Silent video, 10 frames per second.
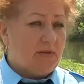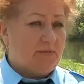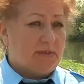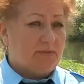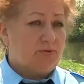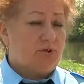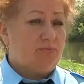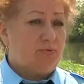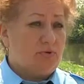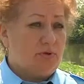потому что
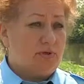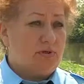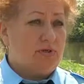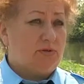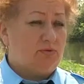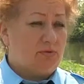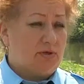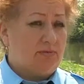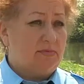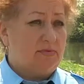по
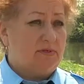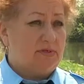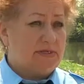итогам э,